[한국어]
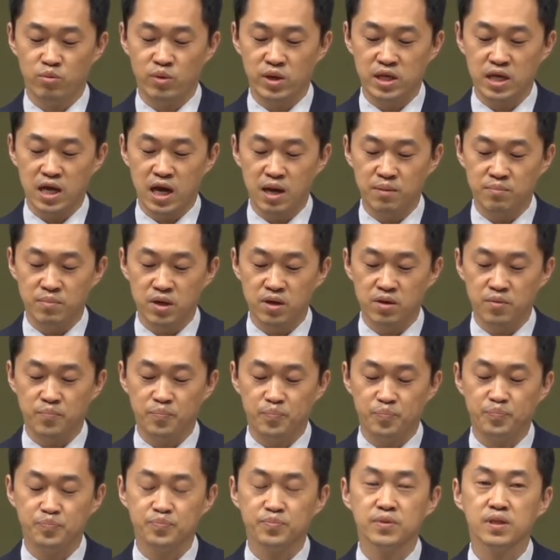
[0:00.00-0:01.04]

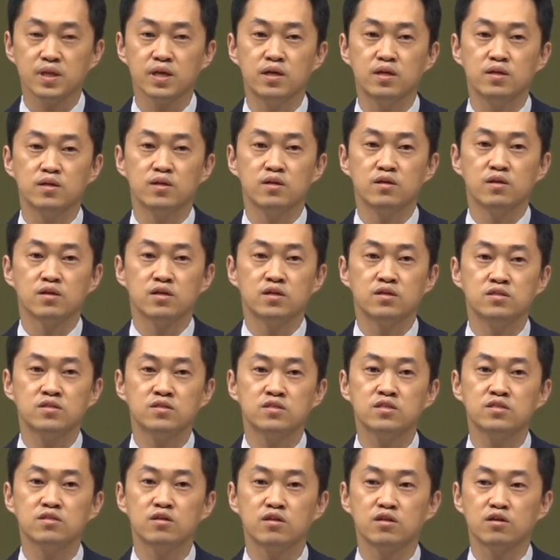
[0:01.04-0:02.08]
왜냐하면
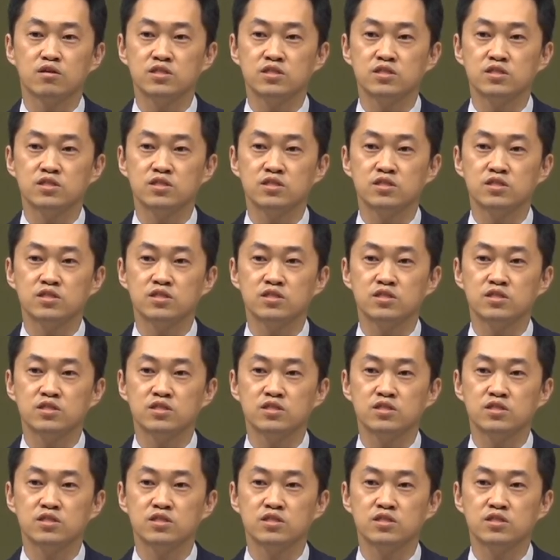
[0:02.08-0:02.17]
그,